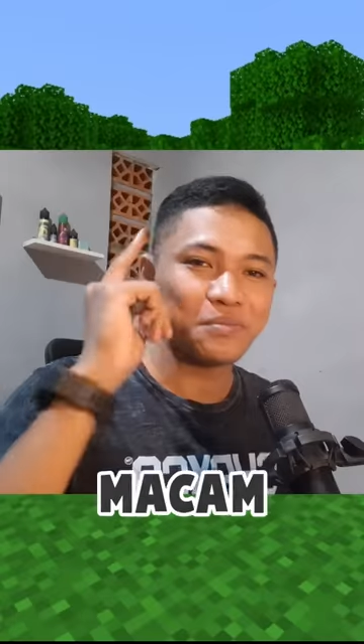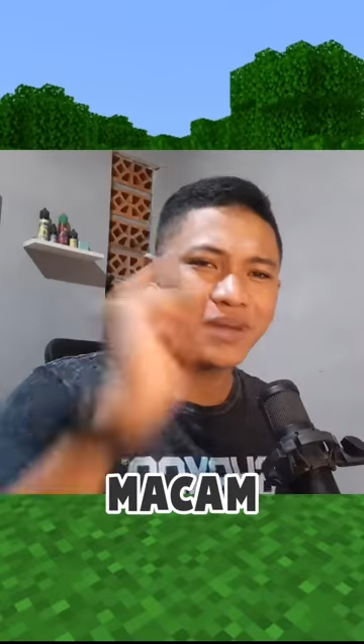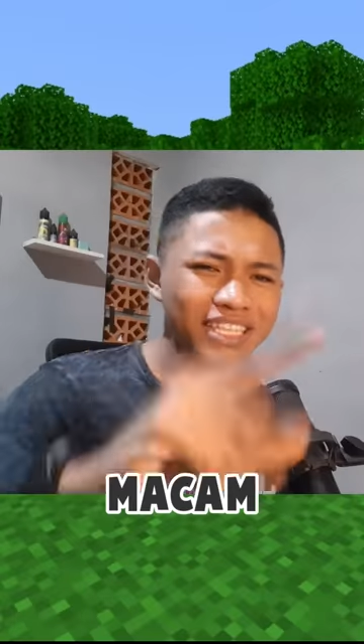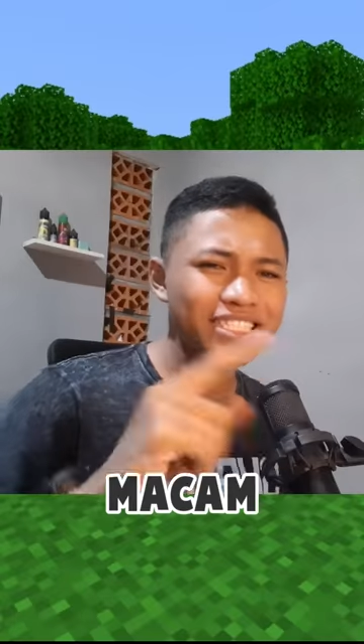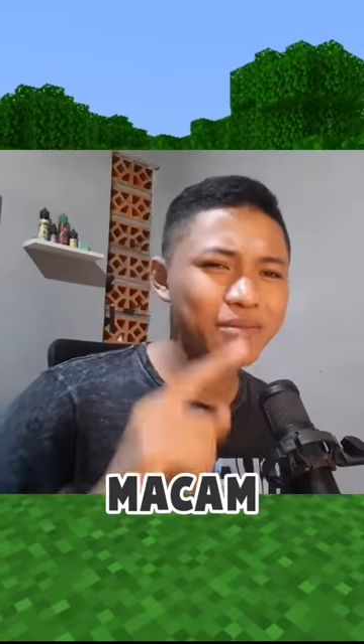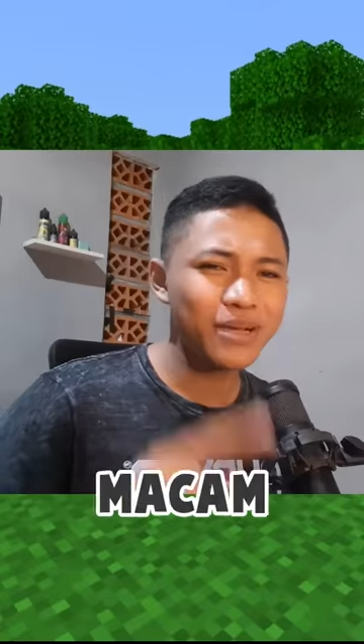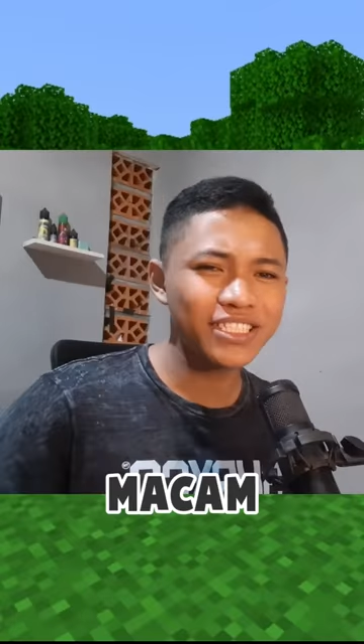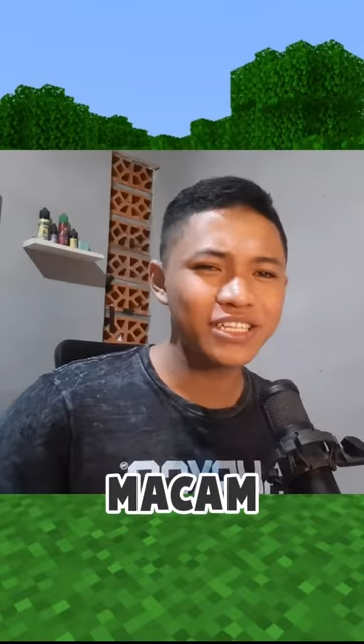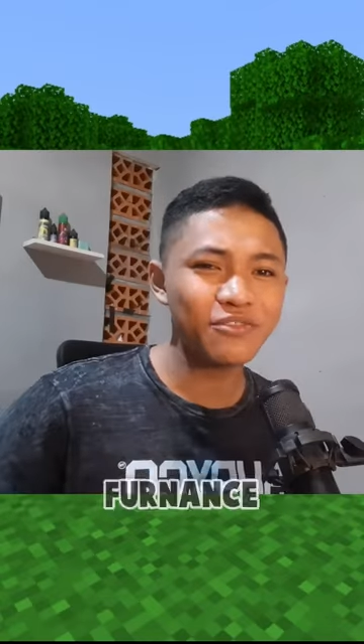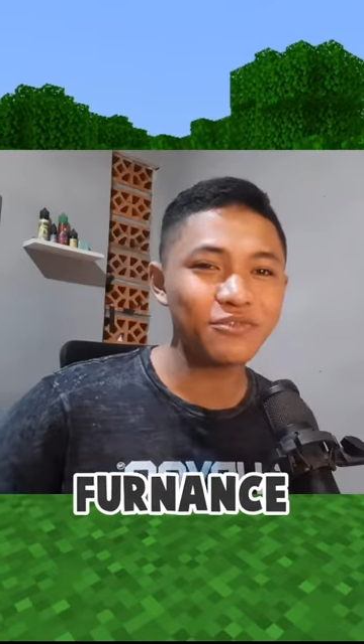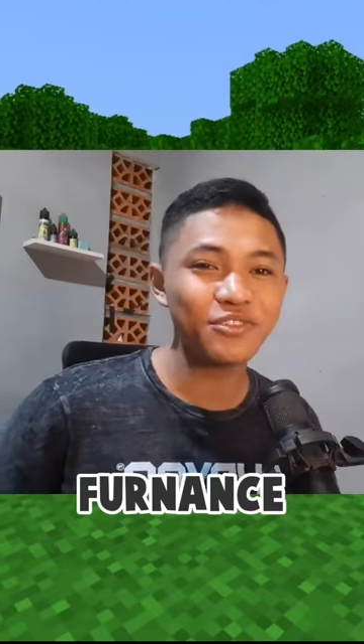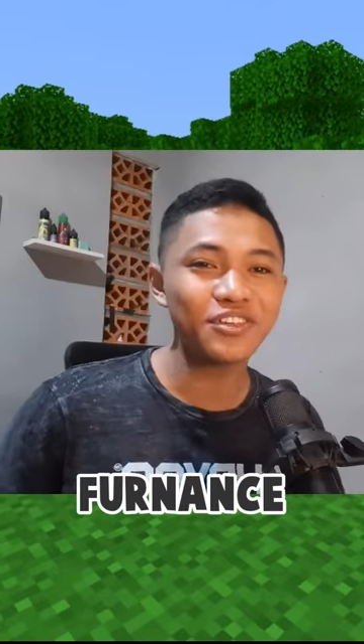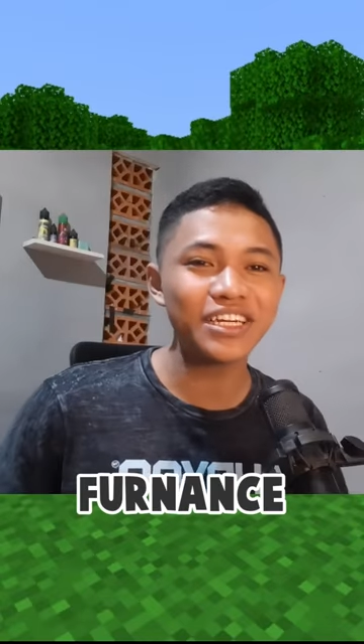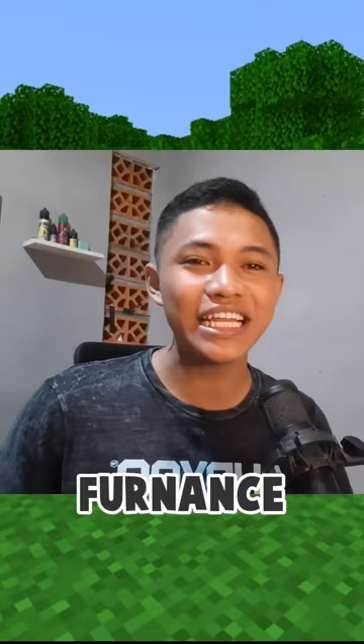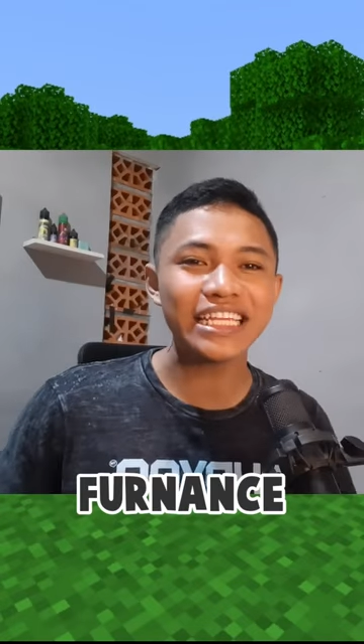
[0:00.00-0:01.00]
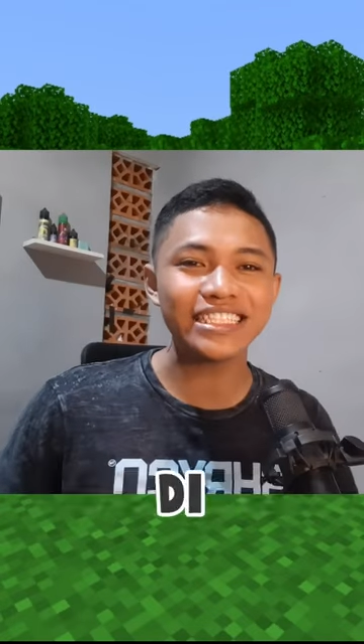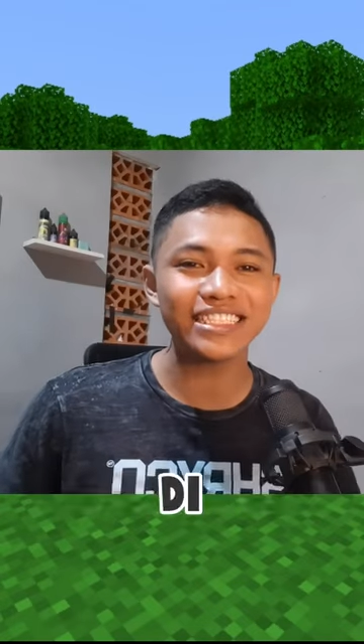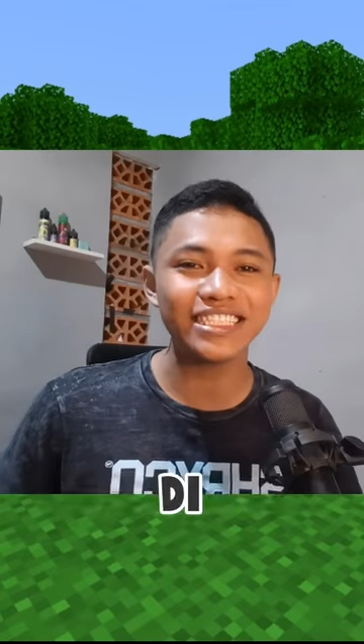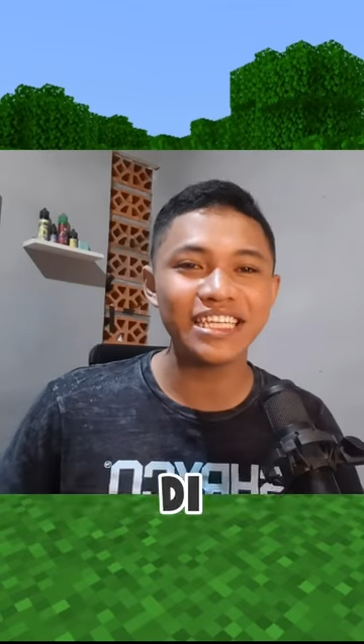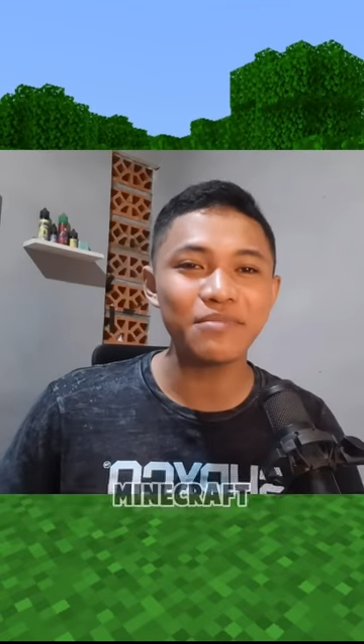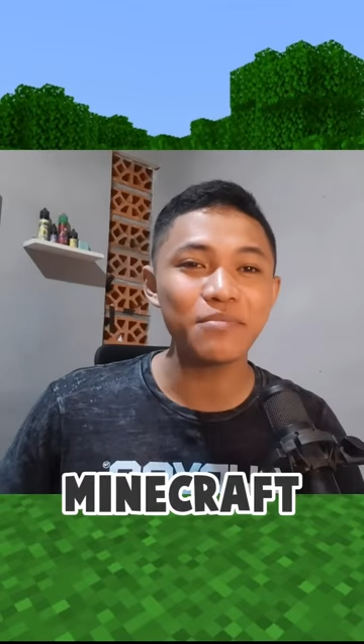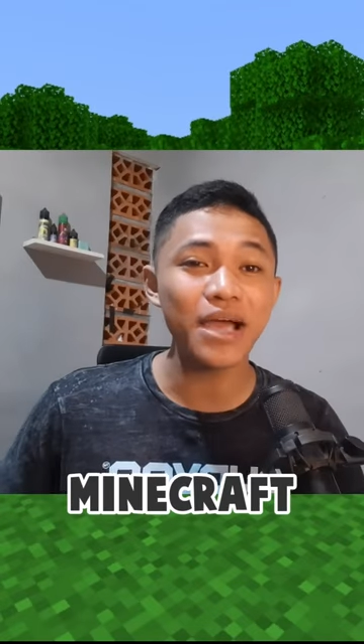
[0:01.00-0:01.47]
macam-macam
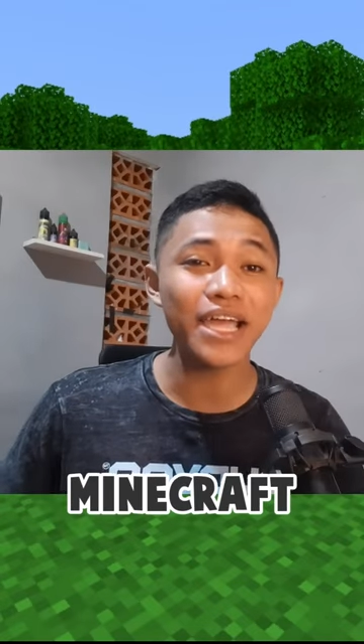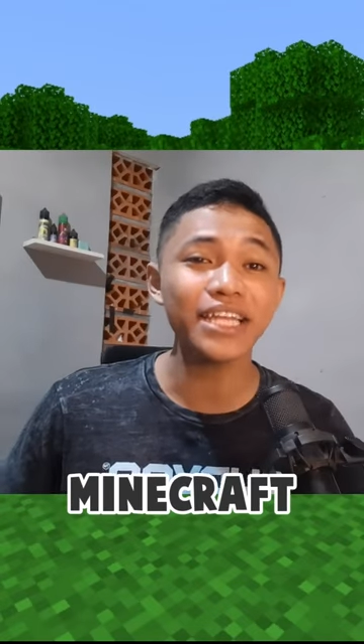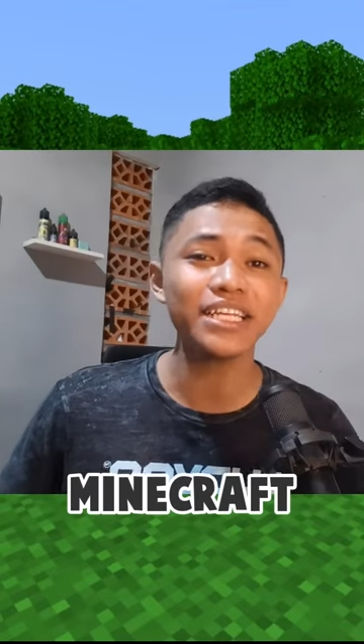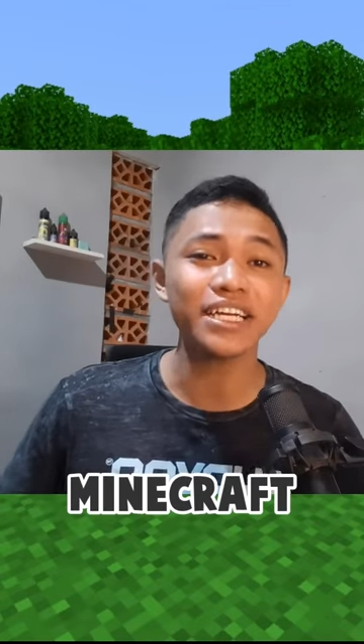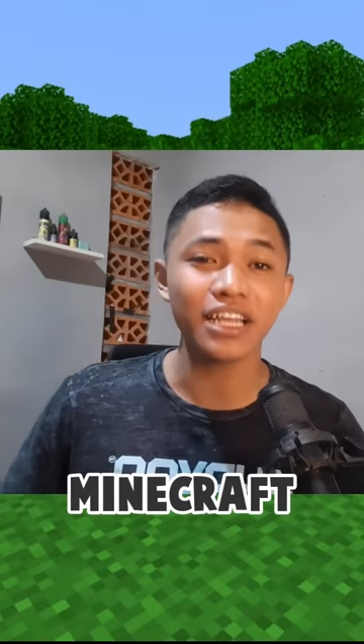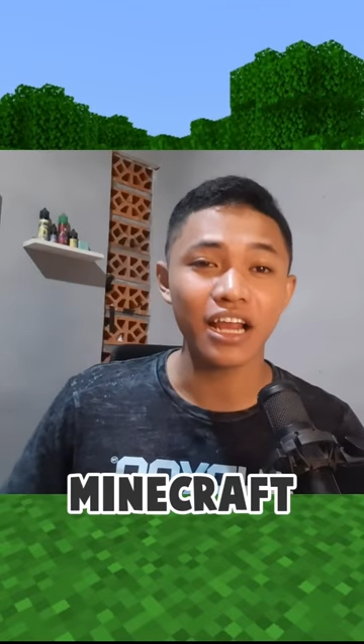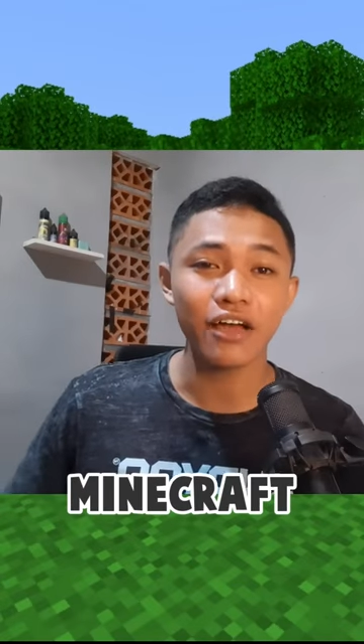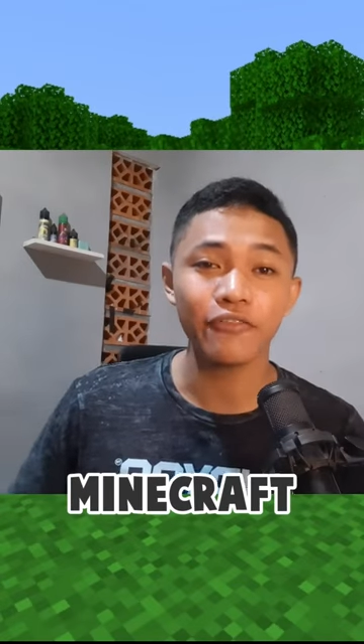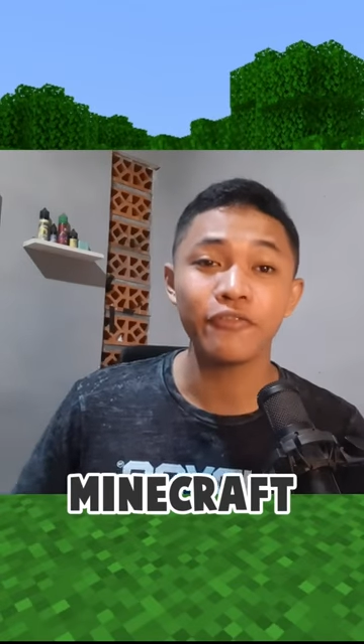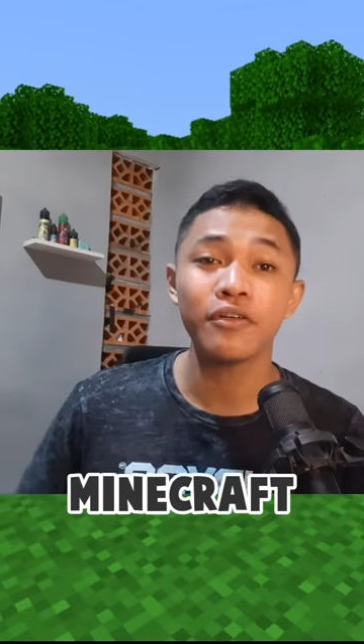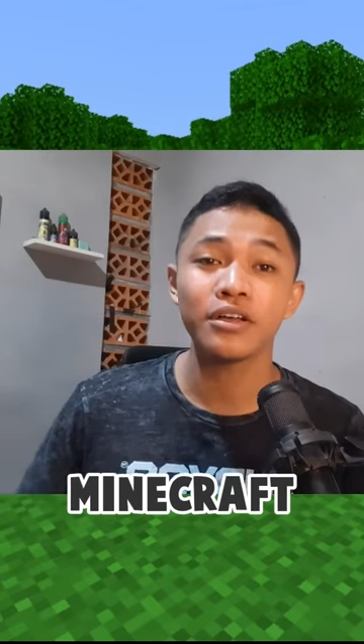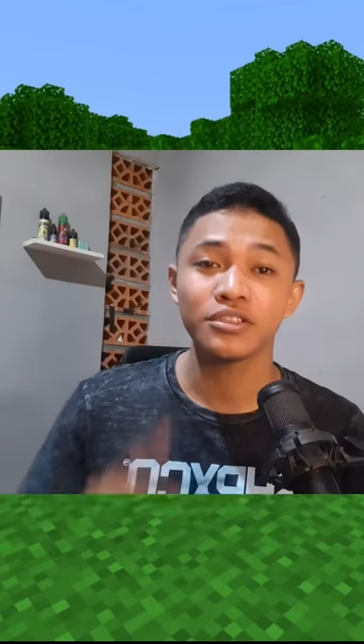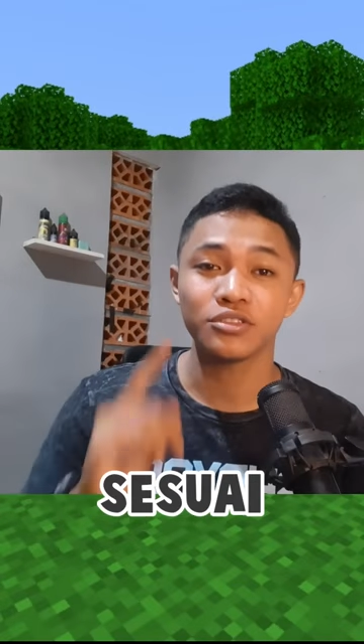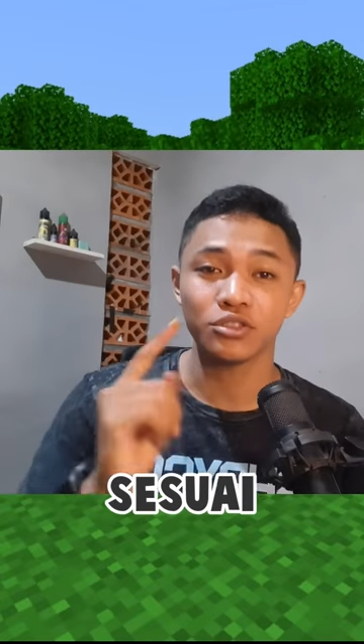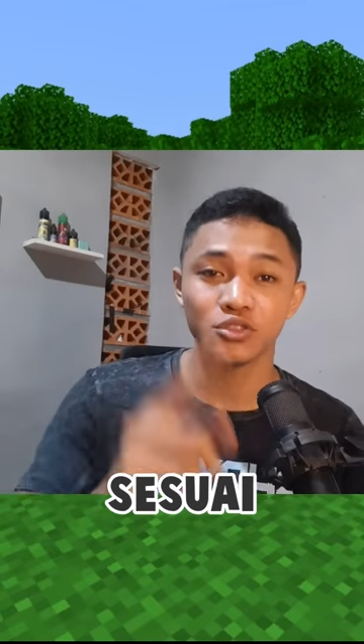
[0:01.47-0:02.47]
furnace di Minecraft